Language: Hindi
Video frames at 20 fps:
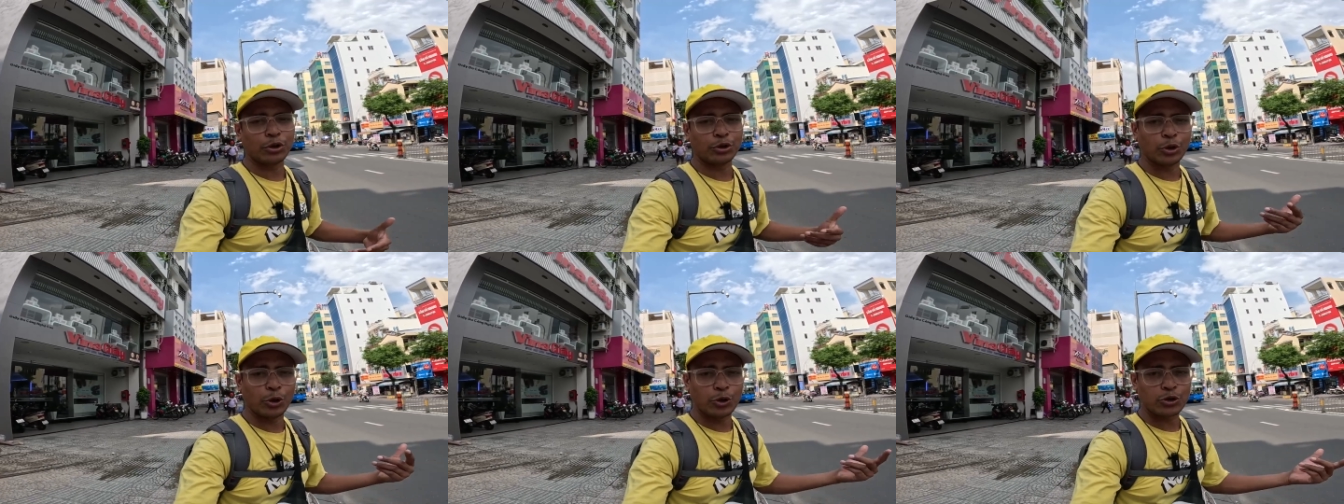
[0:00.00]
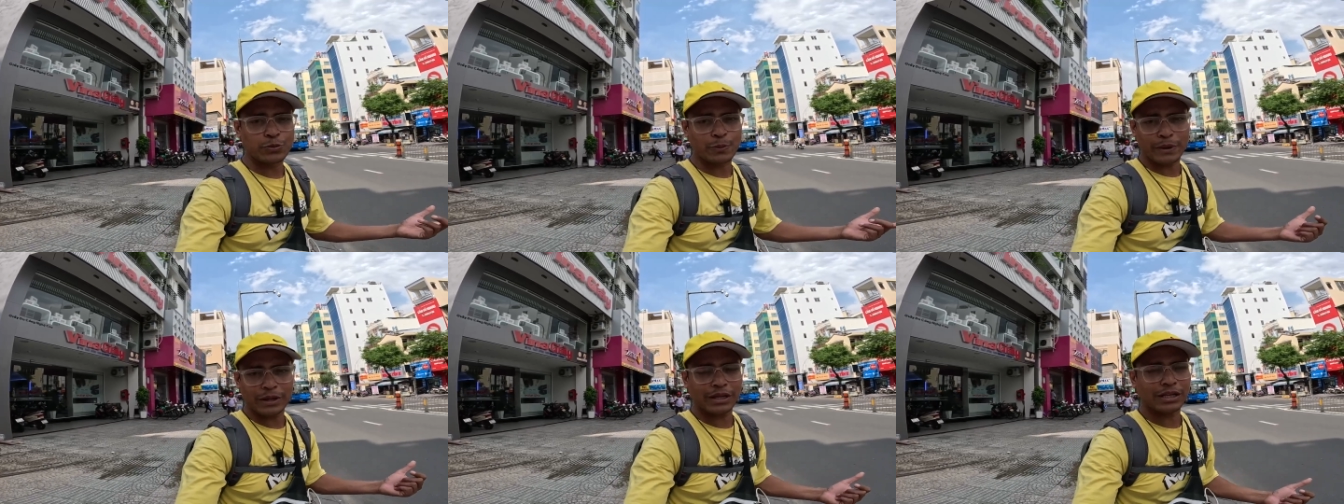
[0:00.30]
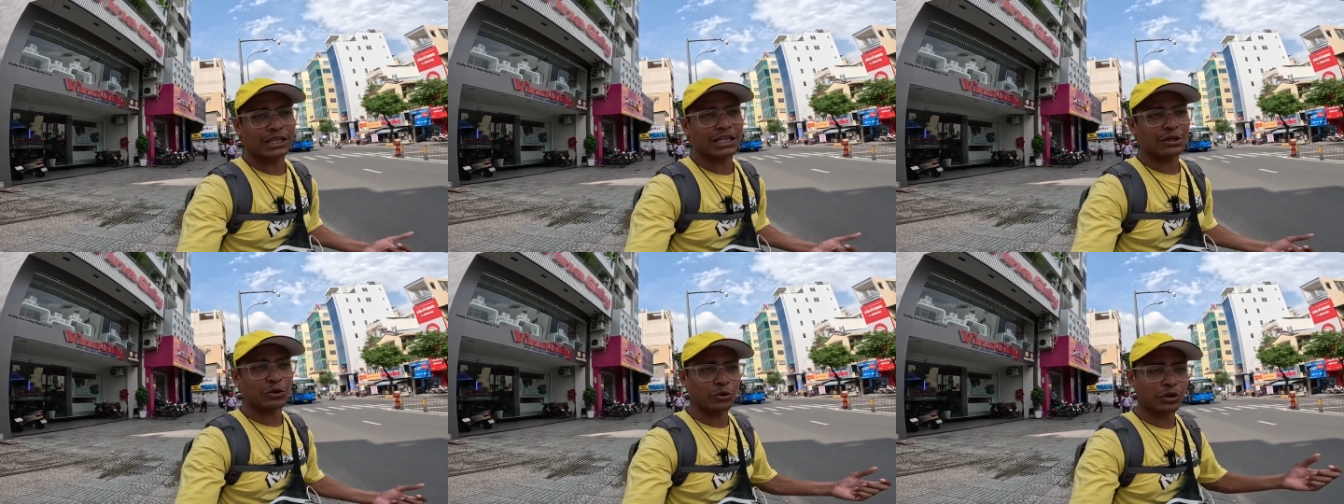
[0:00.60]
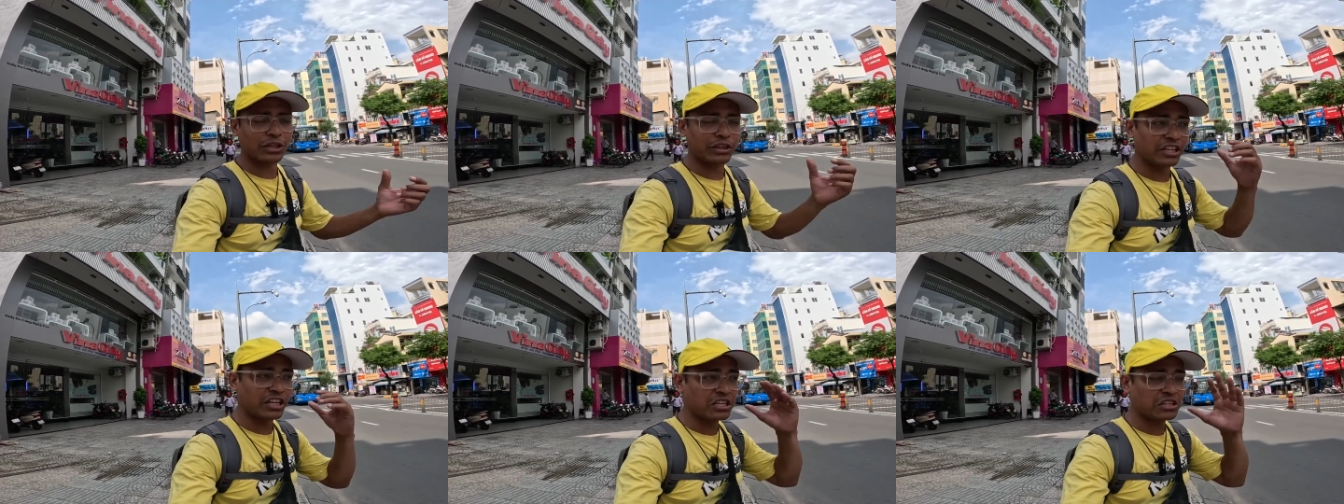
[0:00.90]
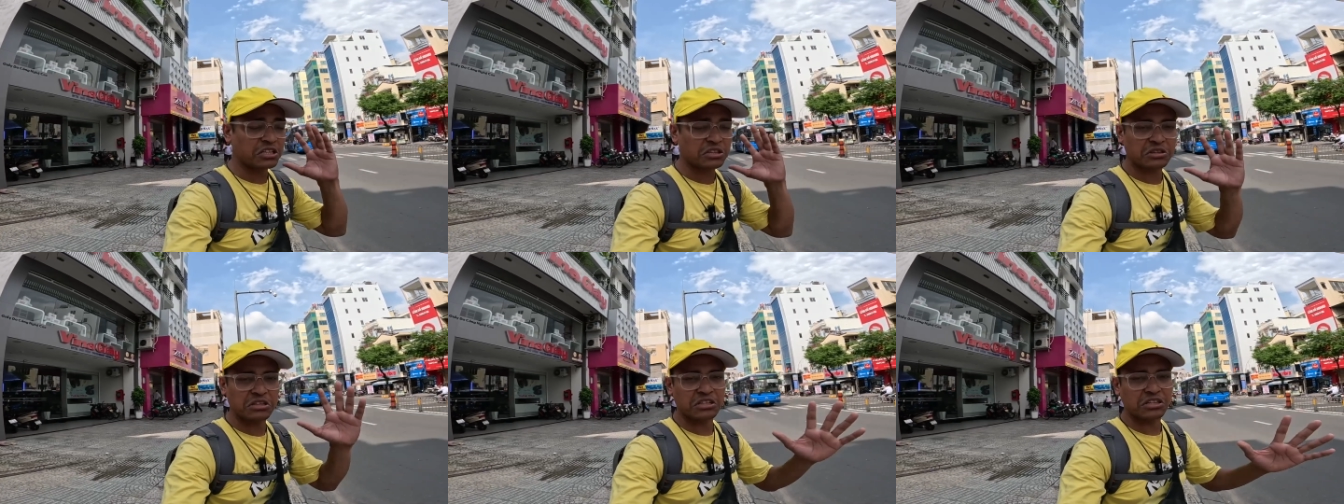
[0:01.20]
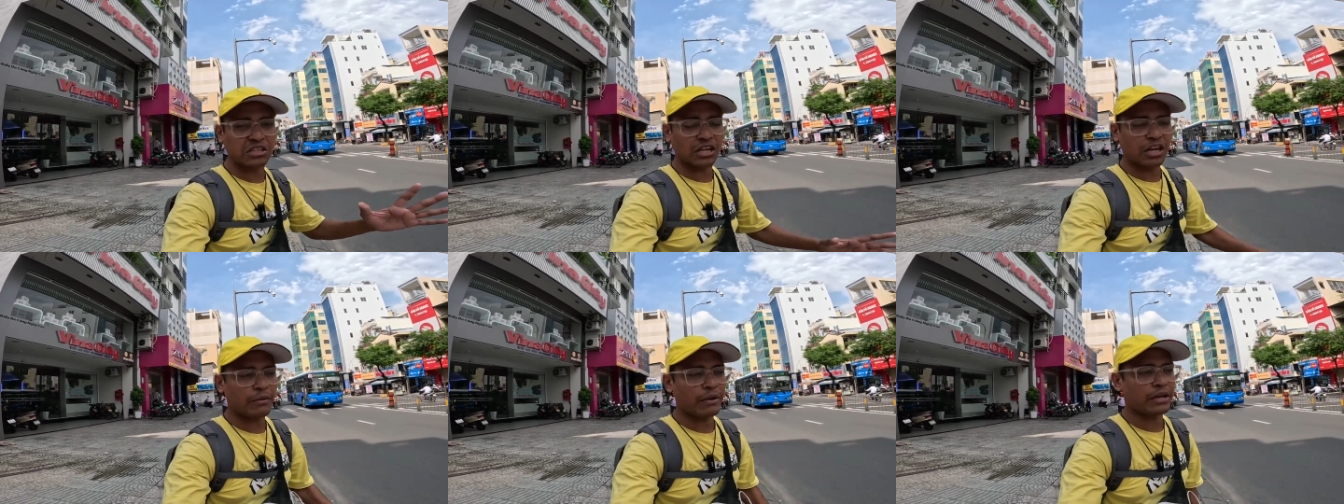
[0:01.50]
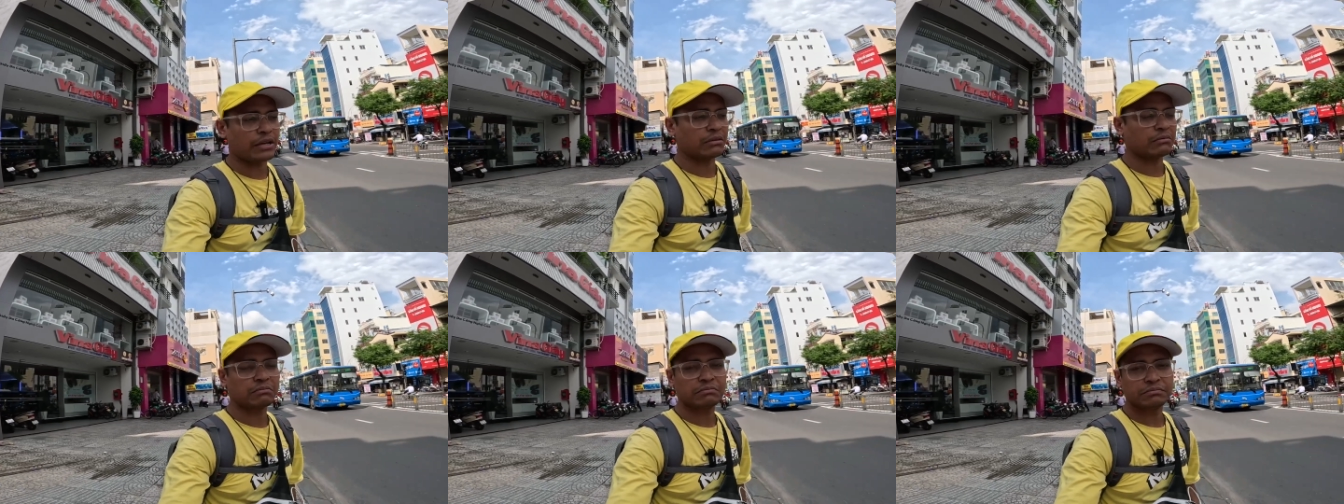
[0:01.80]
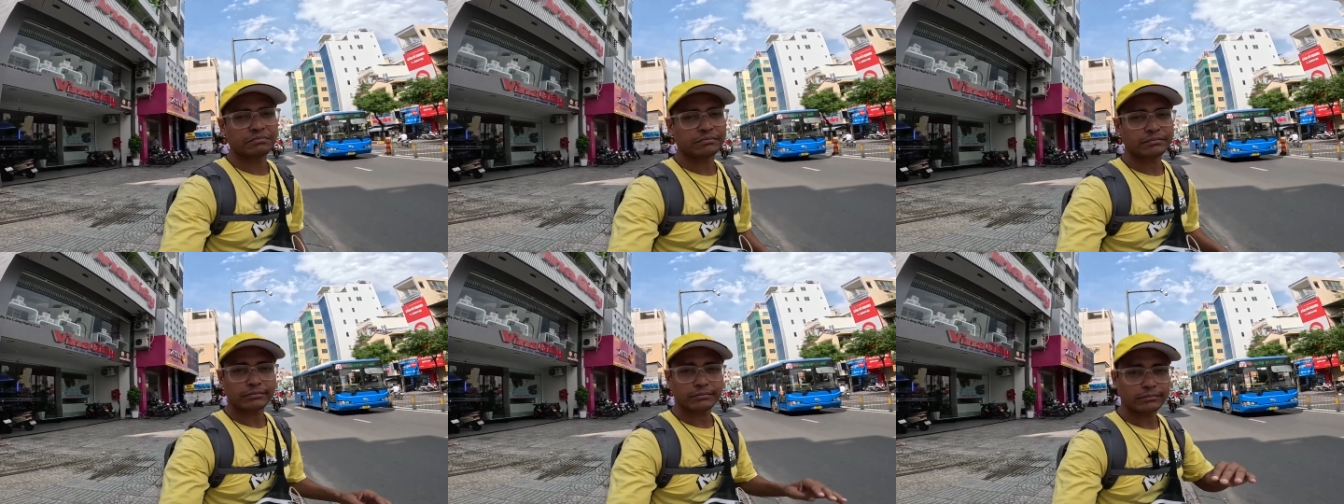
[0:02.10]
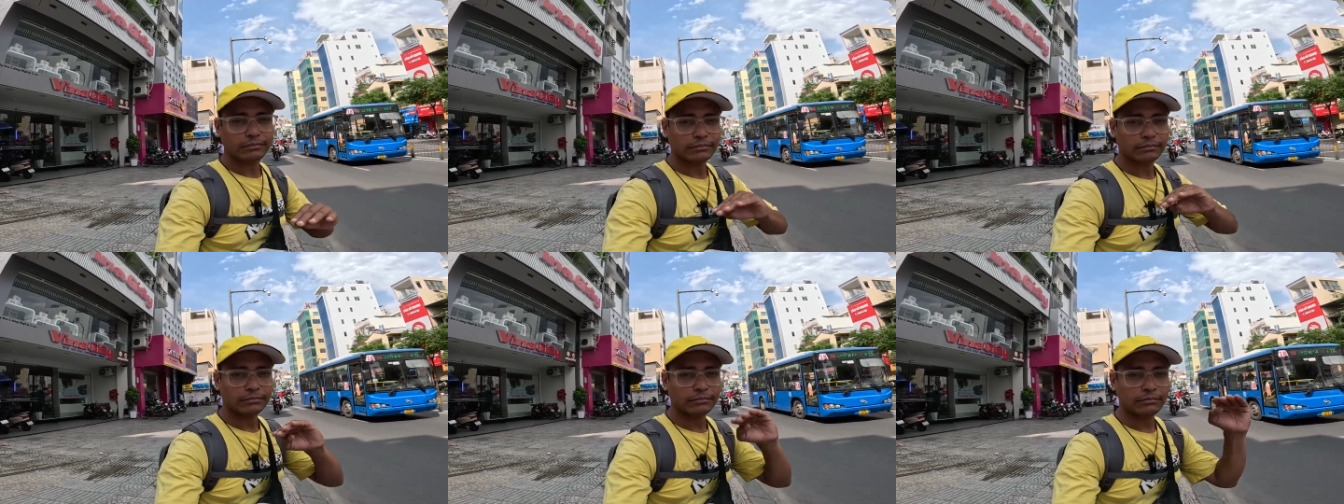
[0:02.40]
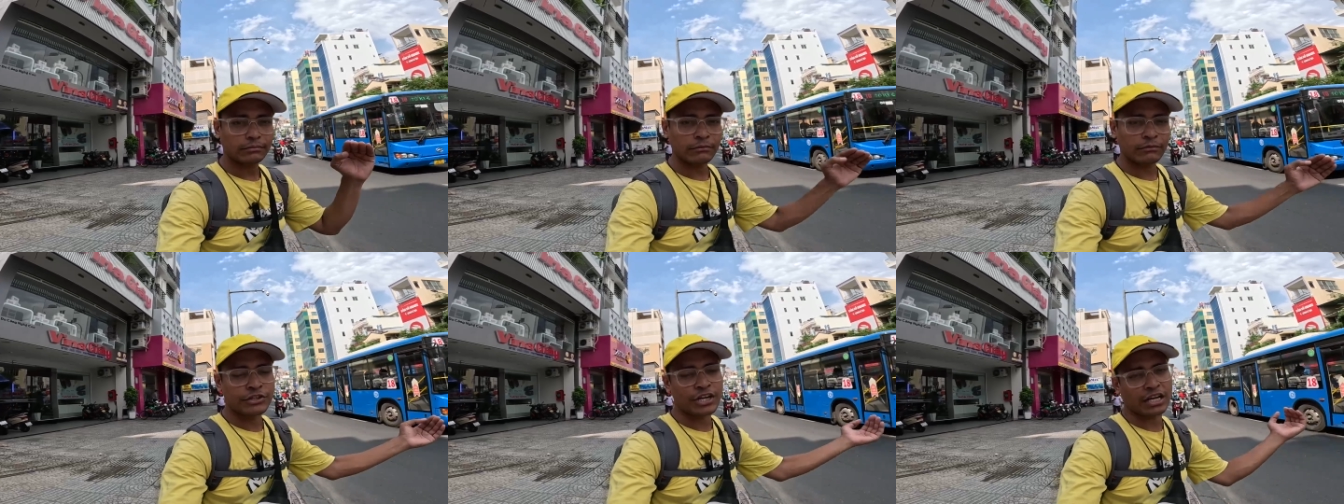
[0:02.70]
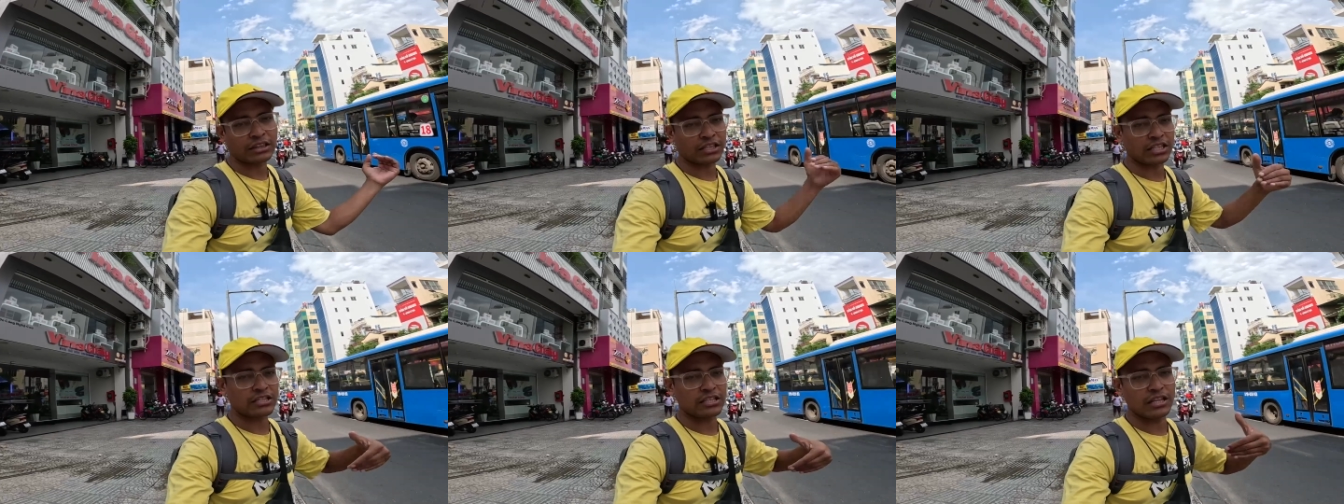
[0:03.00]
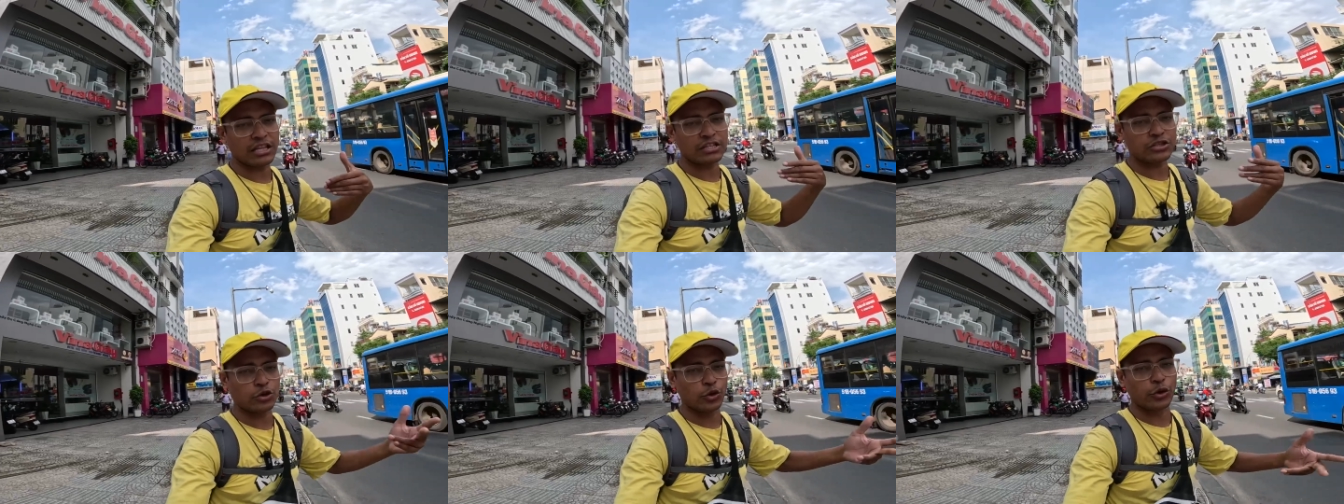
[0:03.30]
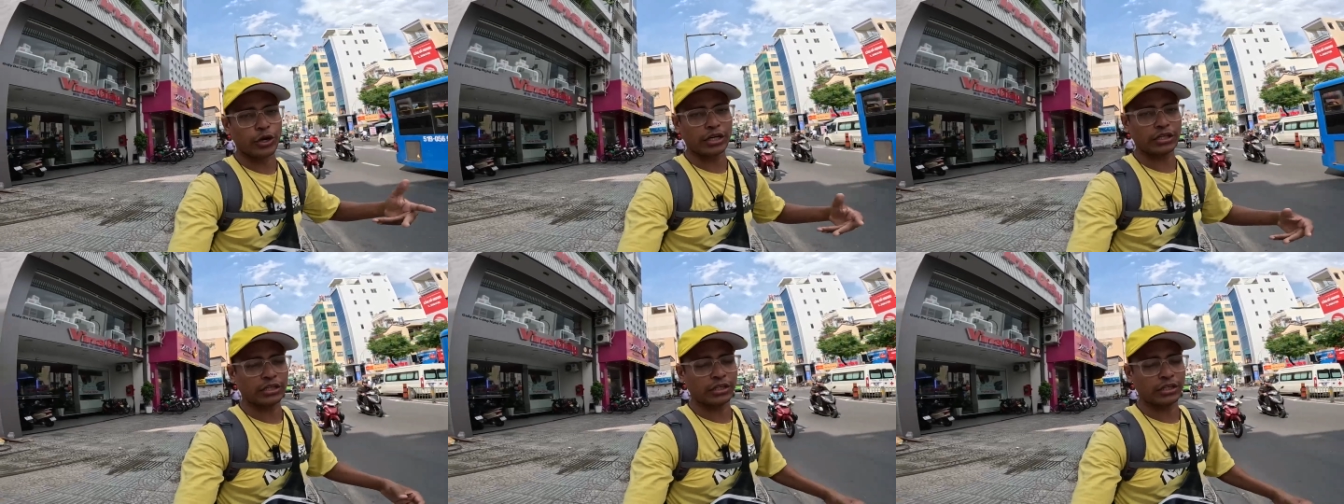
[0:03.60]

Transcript: खुद होश में नहीं थे क्योंकि नींद इतनी थी ना भाई जाते सीधा सो गए